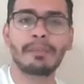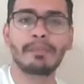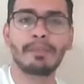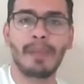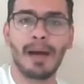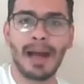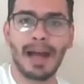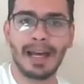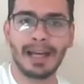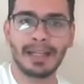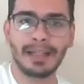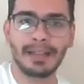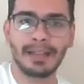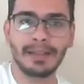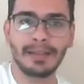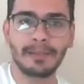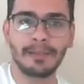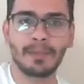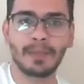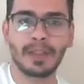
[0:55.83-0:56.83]
em
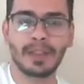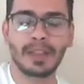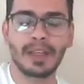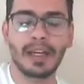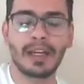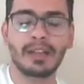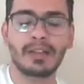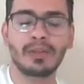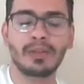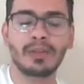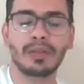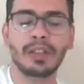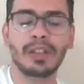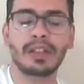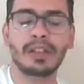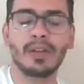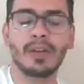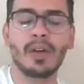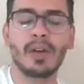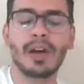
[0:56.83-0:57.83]
pares, certo? E
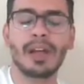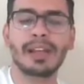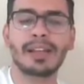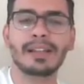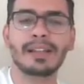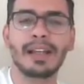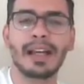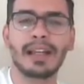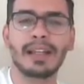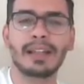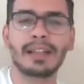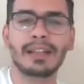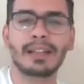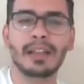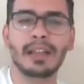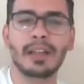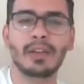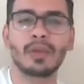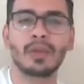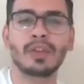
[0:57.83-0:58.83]
são localizadas
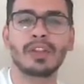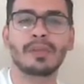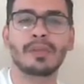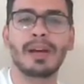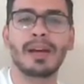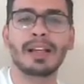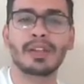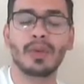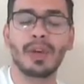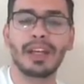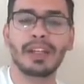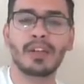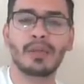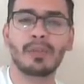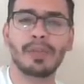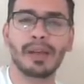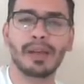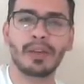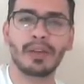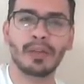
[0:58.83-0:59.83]
no espaço
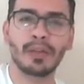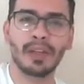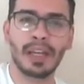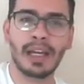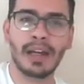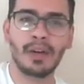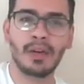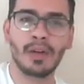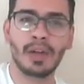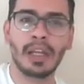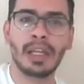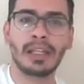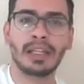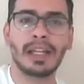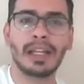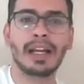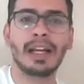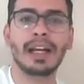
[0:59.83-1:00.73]
retroperitoneal da